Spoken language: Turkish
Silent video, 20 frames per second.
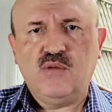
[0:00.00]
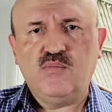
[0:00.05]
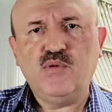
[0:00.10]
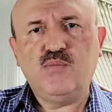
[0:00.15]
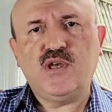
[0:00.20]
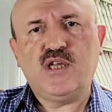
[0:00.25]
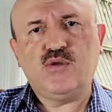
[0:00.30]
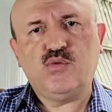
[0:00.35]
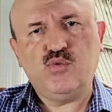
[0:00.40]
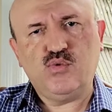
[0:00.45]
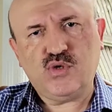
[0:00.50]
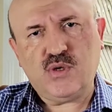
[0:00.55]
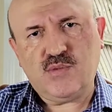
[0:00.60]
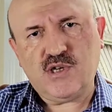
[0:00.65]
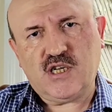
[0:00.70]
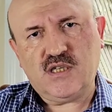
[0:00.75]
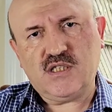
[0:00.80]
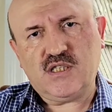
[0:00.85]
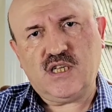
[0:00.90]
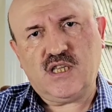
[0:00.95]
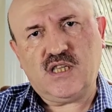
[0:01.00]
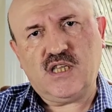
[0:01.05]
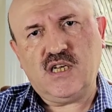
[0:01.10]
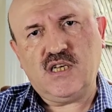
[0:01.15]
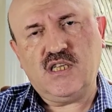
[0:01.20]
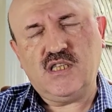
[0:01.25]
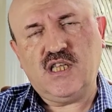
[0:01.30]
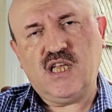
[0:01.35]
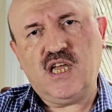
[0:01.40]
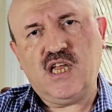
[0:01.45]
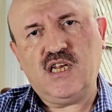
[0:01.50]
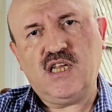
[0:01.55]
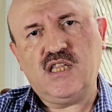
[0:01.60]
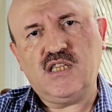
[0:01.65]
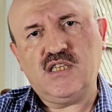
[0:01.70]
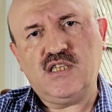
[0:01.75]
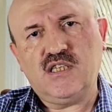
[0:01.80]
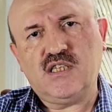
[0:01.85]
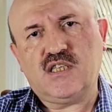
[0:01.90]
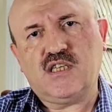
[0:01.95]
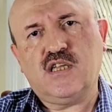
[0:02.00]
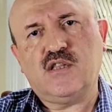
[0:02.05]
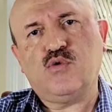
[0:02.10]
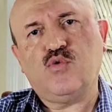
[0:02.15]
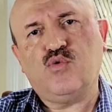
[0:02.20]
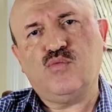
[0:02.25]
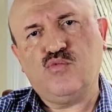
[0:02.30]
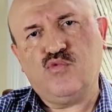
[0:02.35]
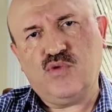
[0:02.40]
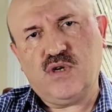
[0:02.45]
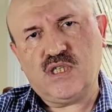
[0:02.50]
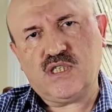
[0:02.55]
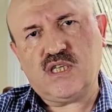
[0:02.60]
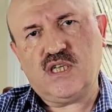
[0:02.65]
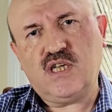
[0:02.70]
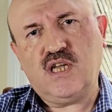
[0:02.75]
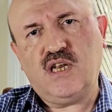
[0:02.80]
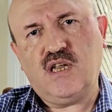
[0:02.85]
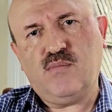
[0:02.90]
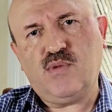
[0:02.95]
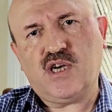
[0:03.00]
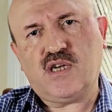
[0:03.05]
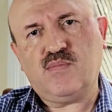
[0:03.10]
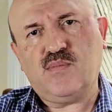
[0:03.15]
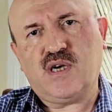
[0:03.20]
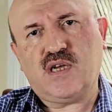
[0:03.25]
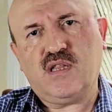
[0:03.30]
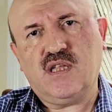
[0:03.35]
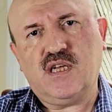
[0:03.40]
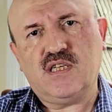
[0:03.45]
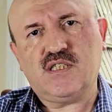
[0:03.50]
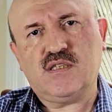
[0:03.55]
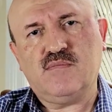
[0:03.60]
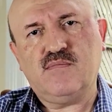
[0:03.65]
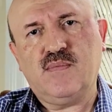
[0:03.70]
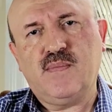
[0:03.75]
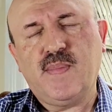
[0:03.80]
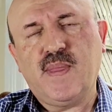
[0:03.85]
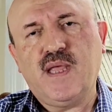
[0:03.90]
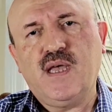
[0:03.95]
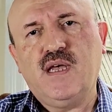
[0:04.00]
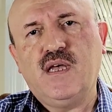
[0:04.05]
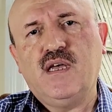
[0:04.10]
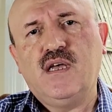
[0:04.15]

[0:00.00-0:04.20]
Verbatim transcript: Bir Bediüzzaman Hazretlerini değerlendirirken de o muvazeneyle bakmak lazım